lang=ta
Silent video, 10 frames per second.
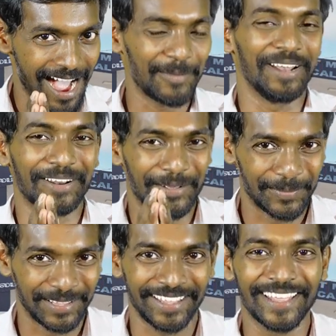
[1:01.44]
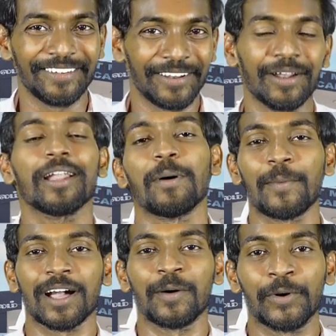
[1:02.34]
அப்படின்றவரை பற்றி தான் இந்த வீடியோவில் நம்ம
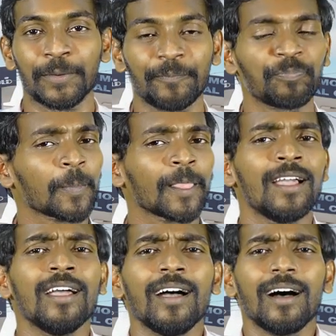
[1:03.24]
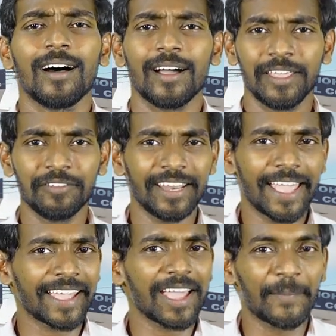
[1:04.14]
பார்க்க போகிறோம் இவர்
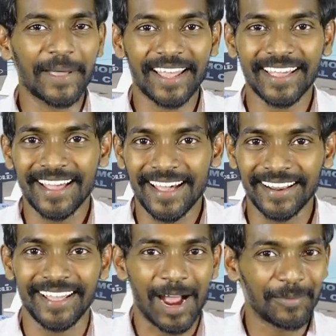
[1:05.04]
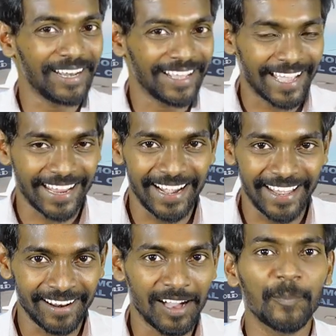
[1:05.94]
எங்கே பிறக்கிறாரு அப்படின்னு நீங்கள்
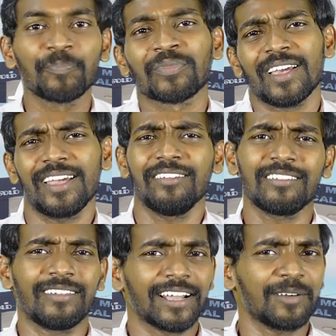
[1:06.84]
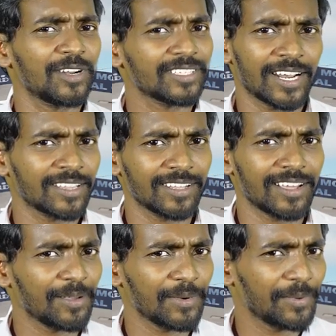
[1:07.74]
கேட்டிங்கன்னா இவர் வழக்கம் சேலத்தில்
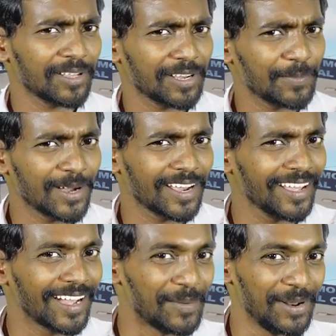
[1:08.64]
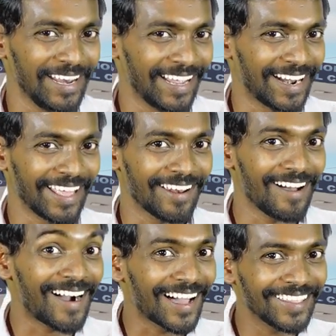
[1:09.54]
தானே போய் பிறந்திருப்பாரு அப்படின்னு நீங்கள்
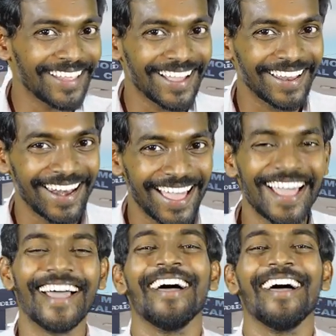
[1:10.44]
நினைக்கலாம் அதுதான் இல்லை